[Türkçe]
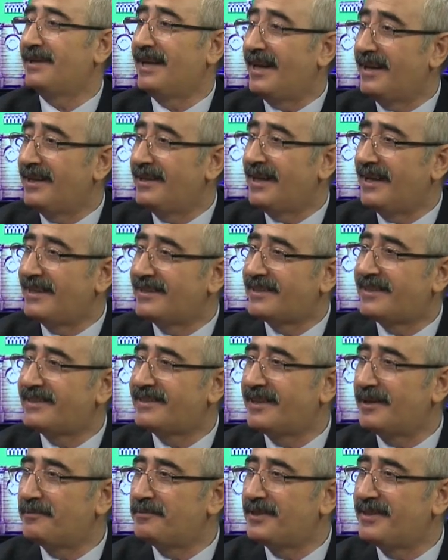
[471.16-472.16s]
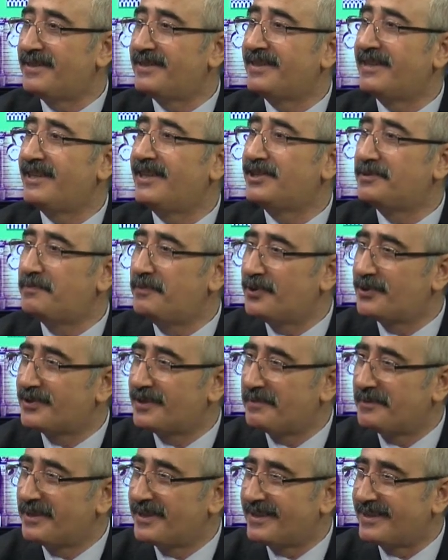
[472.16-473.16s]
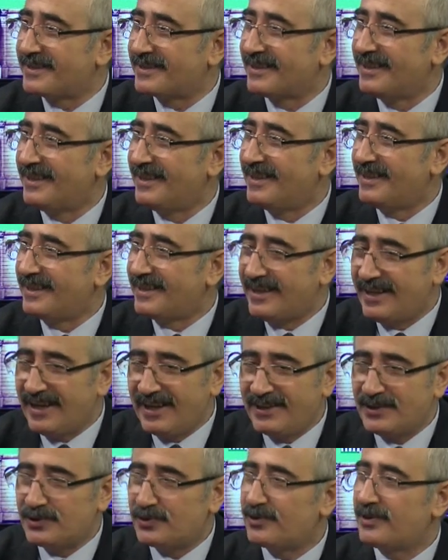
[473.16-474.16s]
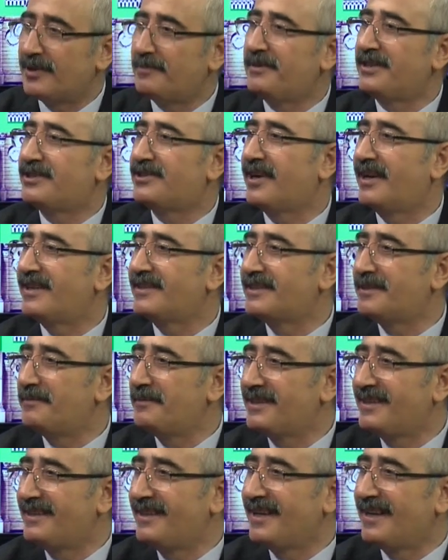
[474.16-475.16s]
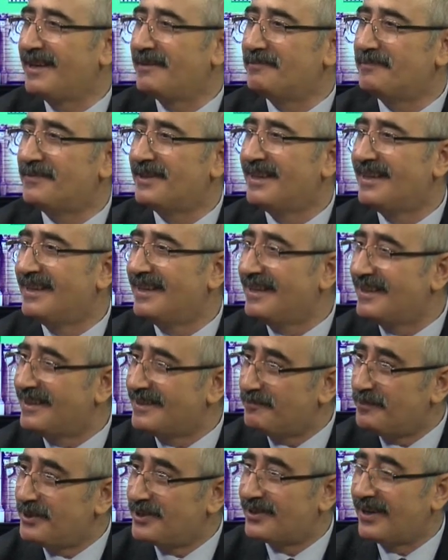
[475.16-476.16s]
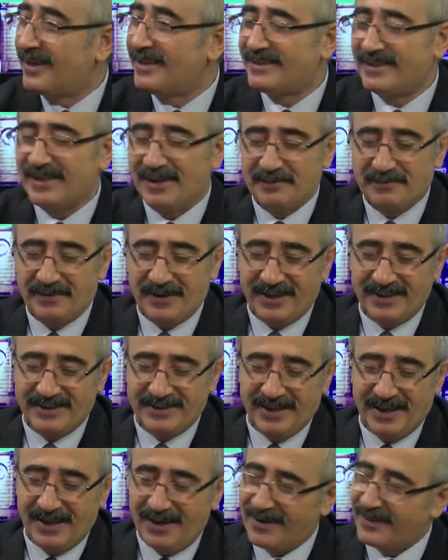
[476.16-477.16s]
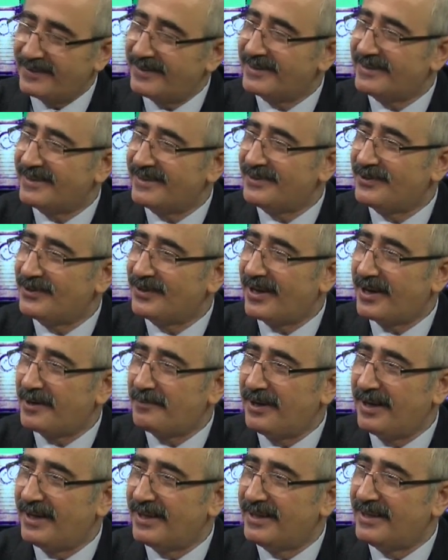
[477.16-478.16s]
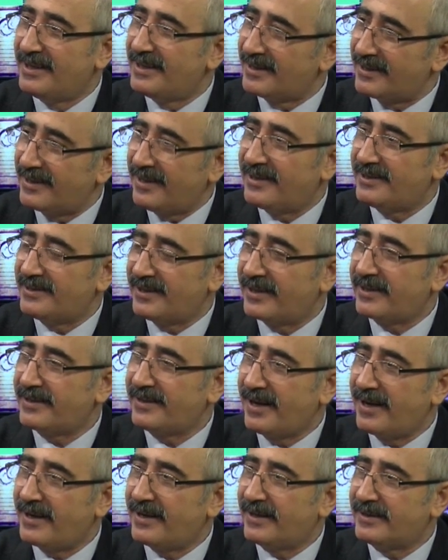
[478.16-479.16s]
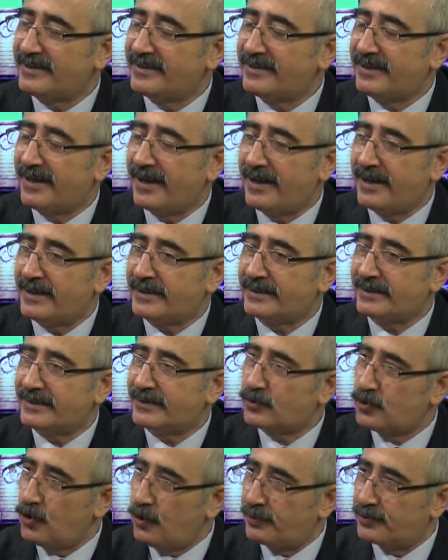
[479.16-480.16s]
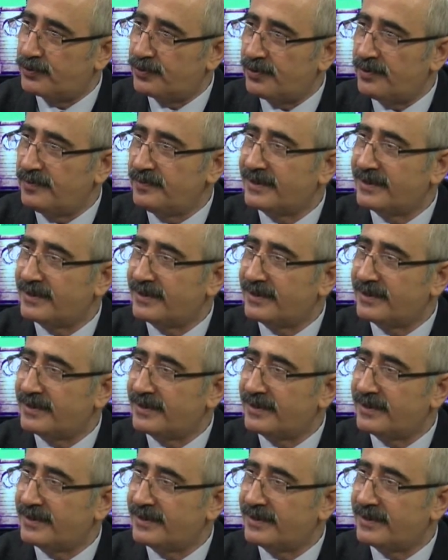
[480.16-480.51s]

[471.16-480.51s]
gelin eski semtinizi hiç mi özlemediniz? Gelin şurada bir çay simit yiyelim, bir çay içelim falan diye haklısın diyorlar ama gerçekten gazeteler koptu,